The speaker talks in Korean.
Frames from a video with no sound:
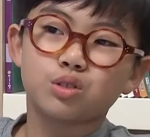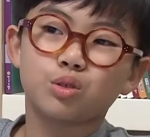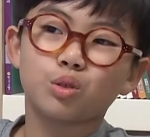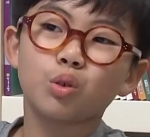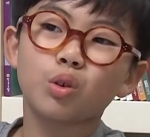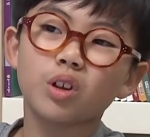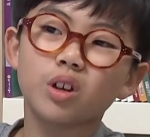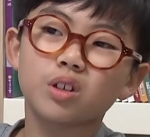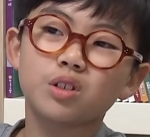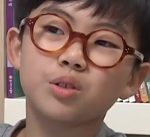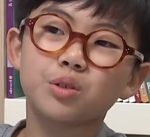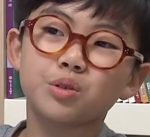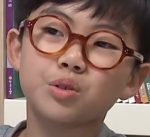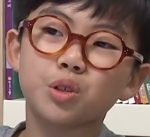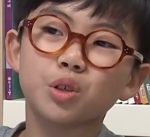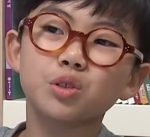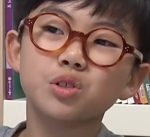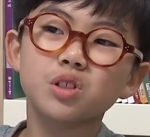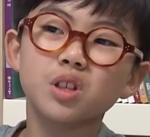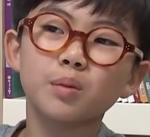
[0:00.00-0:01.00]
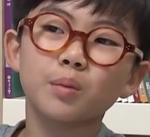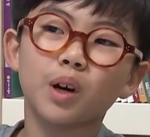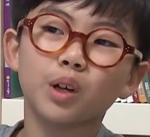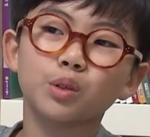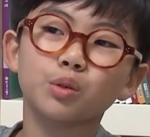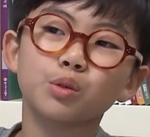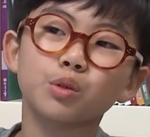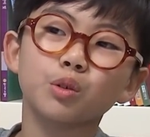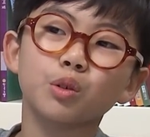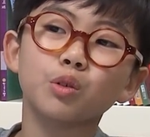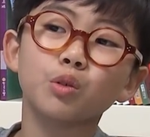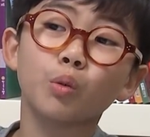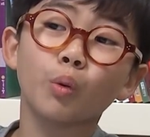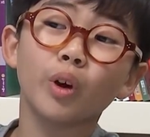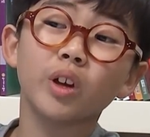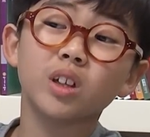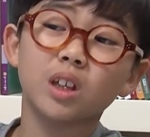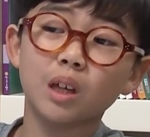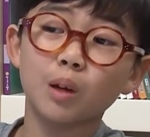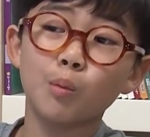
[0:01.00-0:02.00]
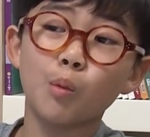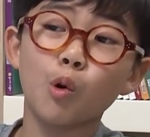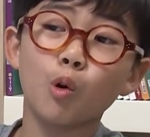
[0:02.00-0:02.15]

그러게 그 천체망 안경을 왜